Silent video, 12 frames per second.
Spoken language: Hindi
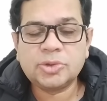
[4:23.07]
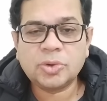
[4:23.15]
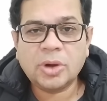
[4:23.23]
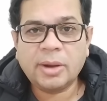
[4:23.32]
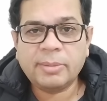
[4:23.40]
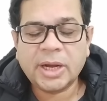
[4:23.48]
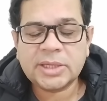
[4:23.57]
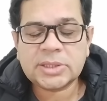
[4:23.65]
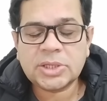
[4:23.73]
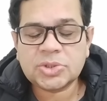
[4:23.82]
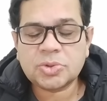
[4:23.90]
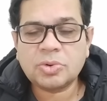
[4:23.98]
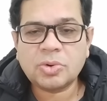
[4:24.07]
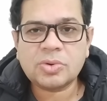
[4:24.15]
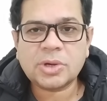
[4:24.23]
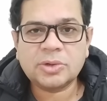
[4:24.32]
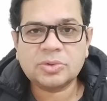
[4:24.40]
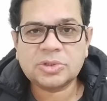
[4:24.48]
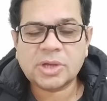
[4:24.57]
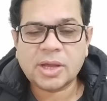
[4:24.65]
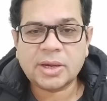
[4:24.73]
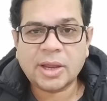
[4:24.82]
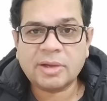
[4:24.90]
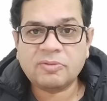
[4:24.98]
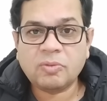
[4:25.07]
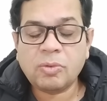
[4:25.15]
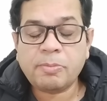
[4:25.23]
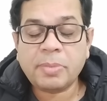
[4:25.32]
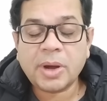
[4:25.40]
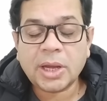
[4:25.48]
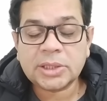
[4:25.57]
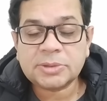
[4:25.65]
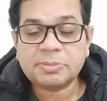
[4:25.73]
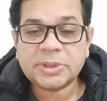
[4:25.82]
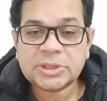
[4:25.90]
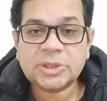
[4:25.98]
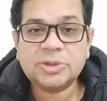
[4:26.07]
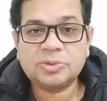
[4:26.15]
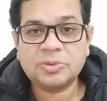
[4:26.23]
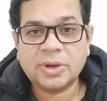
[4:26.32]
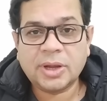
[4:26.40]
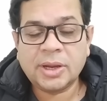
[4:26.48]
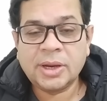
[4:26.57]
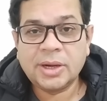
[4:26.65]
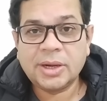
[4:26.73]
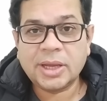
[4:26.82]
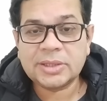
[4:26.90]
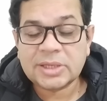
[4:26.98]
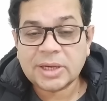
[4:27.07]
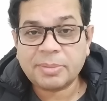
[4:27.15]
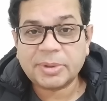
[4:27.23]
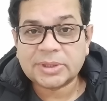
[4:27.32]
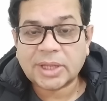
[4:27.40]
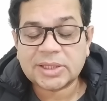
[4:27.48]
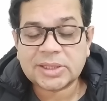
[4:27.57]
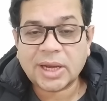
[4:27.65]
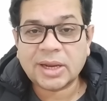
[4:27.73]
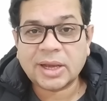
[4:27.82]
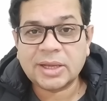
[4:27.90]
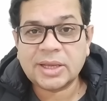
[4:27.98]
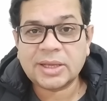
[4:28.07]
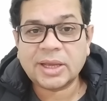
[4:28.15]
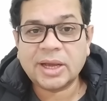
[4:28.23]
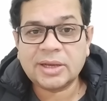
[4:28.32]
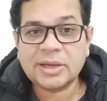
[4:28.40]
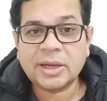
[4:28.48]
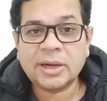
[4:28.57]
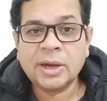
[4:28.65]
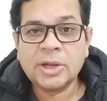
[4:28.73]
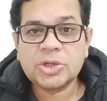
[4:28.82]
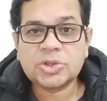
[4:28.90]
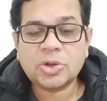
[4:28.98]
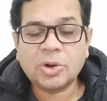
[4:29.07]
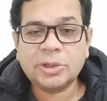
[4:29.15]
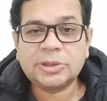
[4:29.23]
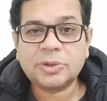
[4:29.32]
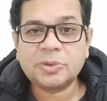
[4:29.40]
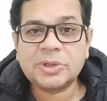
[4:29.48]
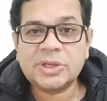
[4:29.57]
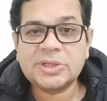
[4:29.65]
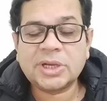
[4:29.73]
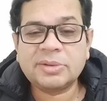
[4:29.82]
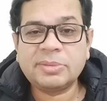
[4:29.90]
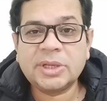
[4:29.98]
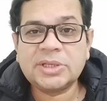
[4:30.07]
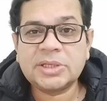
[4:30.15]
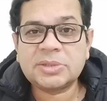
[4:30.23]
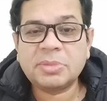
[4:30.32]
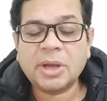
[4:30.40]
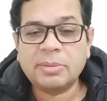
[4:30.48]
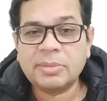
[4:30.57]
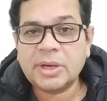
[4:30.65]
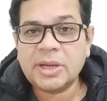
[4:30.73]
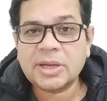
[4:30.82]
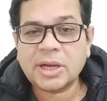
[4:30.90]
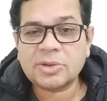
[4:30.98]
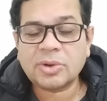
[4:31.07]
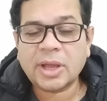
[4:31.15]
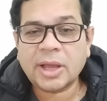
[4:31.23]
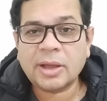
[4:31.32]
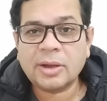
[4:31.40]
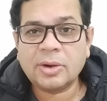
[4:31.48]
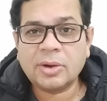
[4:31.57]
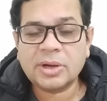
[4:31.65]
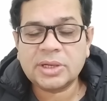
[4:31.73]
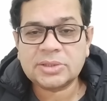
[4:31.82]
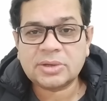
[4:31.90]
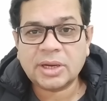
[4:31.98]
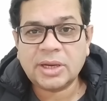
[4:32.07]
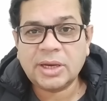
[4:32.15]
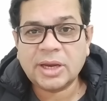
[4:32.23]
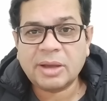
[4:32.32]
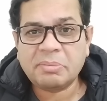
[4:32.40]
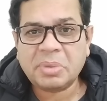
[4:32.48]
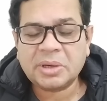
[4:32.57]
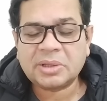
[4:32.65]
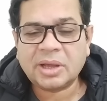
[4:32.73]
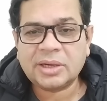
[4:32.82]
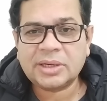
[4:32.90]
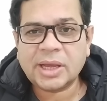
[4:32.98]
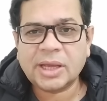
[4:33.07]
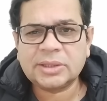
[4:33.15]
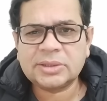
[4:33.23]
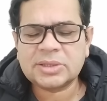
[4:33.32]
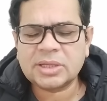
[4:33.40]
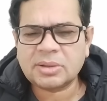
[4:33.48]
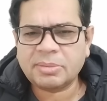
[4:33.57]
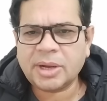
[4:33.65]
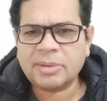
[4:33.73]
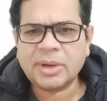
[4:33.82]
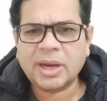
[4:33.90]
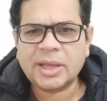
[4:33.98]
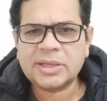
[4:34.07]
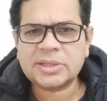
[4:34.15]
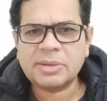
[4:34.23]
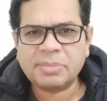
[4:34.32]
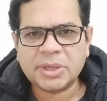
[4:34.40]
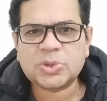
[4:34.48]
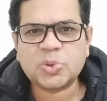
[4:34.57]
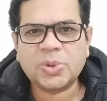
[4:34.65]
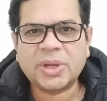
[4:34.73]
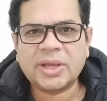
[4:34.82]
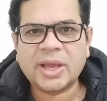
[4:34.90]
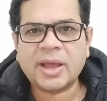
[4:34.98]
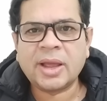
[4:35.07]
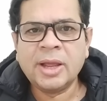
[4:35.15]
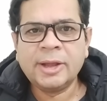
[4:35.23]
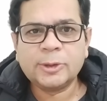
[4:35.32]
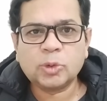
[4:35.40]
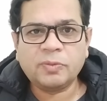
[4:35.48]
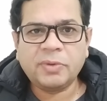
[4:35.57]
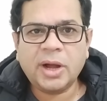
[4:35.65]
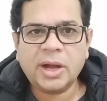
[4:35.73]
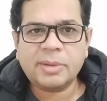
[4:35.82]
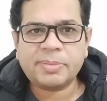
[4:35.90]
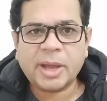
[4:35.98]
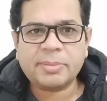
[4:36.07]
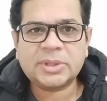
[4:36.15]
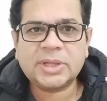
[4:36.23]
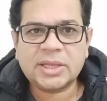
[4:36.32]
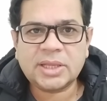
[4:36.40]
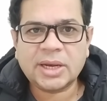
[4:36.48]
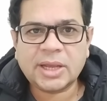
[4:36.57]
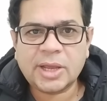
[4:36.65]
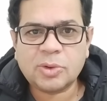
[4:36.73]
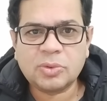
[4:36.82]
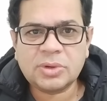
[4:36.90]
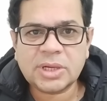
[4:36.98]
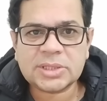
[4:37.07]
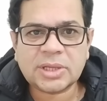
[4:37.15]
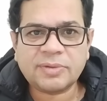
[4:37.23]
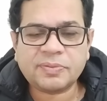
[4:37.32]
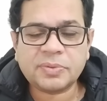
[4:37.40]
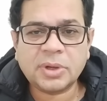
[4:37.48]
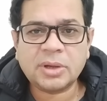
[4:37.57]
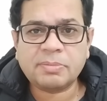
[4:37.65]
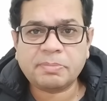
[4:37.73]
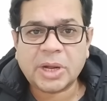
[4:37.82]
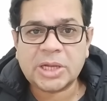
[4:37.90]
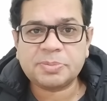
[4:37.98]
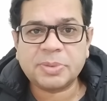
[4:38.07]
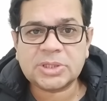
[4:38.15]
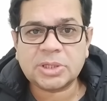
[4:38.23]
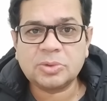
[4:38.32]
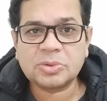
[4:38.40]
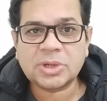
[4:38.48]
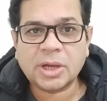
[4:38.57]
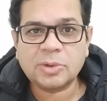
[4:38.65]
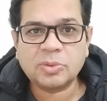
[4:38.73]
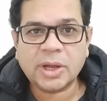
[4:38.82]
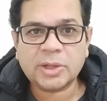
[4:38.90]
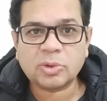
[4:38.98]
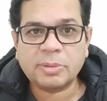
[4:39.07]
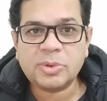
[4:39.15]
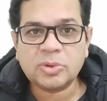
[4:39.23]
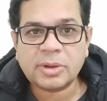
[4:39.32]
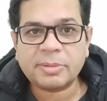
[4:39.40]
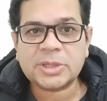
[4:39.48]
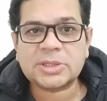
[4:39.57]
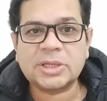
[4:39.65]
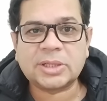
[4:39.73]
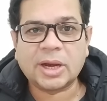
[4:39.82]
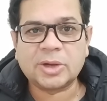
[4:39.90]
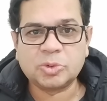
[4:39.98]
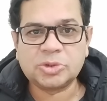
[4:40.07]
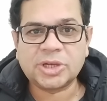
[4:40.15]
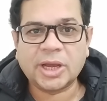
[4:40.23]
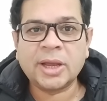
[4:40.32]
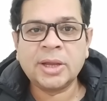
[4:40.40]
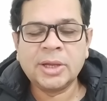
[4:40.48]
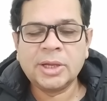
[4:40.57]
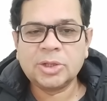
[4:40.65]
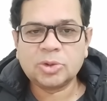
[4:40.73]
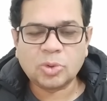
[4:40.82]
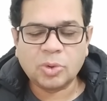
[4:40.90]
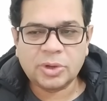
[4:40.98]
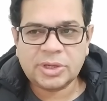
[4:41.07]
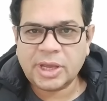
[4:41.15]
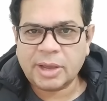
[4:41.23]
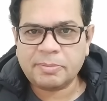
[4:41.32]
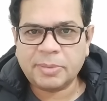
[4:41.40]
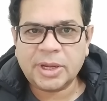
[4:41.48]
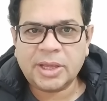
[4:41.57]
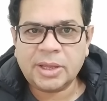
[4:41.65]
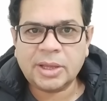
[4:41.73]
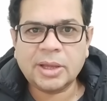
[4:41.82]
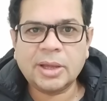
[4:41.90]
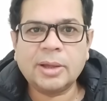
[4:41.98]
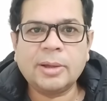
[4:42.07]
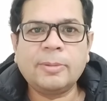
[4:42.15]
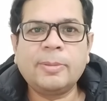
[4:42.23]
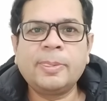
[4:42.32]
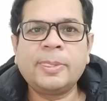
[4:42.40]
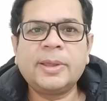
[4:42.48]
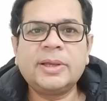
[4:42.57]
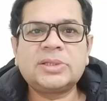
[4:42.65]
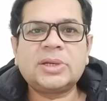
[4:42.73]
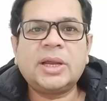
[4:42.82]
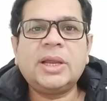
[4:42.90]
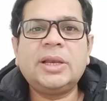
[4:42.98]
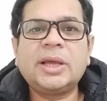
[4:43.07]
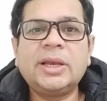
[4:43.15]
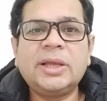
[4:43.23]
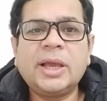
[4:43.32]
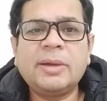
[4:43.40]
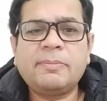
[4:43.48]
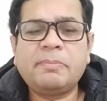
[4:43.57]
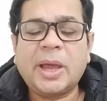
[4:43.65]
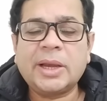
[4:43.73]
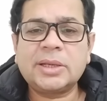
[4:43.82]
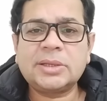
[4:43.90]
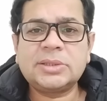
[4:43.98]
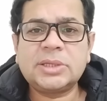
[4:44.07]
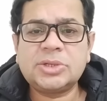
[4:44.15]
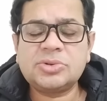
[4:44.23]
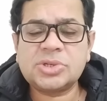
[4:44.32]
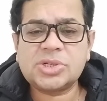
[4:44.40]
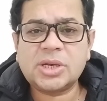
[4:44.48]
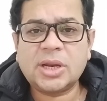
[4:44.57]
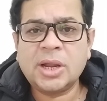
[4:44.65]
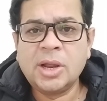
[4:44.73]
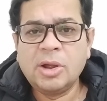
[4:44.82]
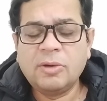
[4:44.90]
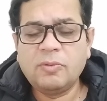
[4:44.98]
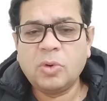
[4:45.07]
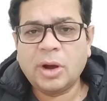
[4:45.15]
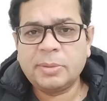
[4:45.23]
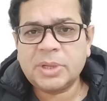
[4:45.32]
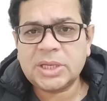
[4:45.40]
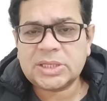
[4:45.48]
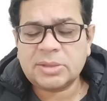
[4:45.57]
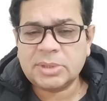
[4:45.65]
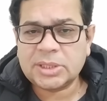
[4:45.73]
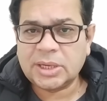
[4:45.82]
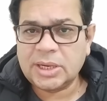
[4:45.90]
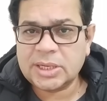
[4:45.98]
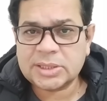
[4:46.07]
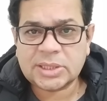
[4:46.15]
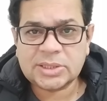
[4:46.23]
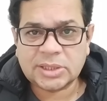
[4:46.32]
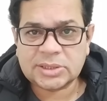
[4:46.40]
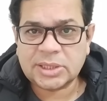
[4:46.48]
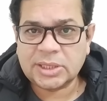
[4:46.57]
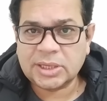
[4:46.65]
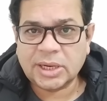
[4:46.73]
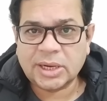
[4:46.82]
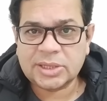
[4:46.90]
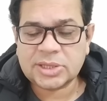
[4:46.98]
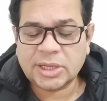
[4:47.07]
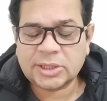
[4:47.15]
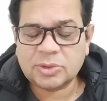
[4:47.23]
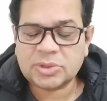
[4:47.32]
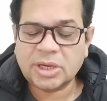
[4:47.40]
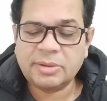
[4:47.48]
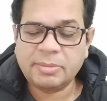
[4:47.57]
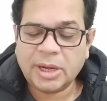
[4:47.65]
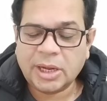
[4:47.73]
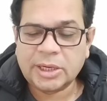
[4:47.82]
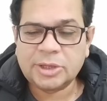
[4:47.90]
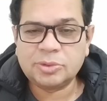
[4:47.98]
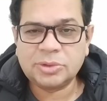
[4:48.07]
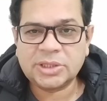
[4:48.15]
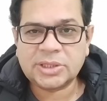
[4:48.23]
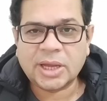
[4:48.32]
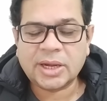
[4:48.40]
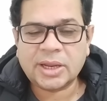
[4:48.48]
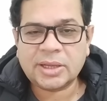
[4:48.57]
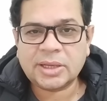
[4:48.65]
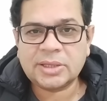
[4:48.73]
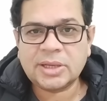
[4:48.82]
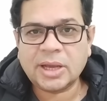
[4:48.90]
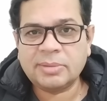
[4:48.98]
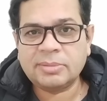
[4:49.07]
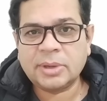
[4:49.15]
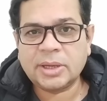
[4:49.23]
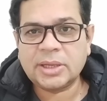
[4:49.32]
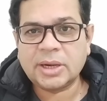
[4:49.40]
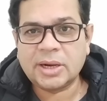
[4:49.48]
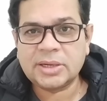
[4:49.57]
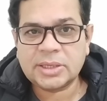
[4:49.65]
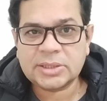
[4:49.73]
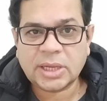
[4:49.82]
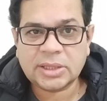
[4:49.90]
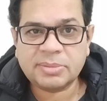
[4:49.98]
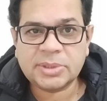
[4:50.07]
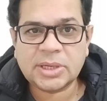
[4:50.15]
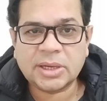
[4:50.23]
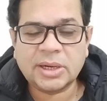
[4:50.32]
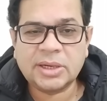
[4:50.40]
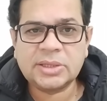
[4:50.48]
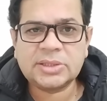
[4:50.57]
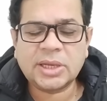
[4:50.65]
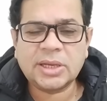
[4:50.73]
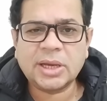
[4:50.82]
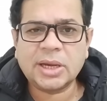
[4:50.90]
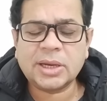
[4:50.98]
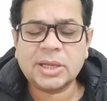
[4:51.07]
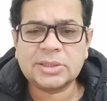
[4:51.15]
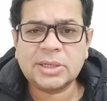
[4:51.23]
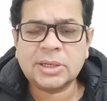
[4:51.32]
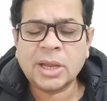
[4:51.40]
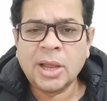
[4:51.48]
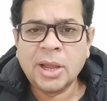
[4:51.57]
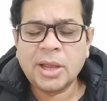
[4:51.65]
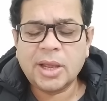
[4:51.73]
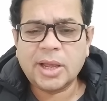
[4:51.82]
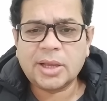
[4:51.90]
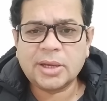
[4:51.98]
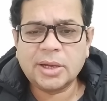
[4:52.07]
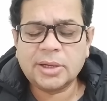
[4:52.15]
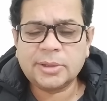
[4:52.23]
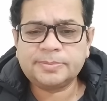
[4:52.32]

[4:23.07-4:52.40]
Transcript: जो हमास की सुरंगों का नुकसान है वो पाँच परसेंट हुआ है आजीन आप अंदाज़ा लगाइए कि अगर सौ दिनों की जंग में जिसमें अमेरिका जो है और इसराइल है बरतानिया है जिसके तमाम अलाइज की बस हो गई है तो वहाँ पे आप अंदाज़ा लगाएं उनका सिर्फ पाँच परसेंट नुकसान हुआ है तो अभी उनके पास कितना कुछ है तो ये बड़ी इसराइल के लिए पैनिक सिचुएशन है वो अब किसी भी तरीके से जंग से निकलना चाहते हैं उसके लिए बहाने ढूंढे जा रहे हैं कि जी हम ईरान के साथ हमें जंग लड़नी चाहिए कल नाजिन एक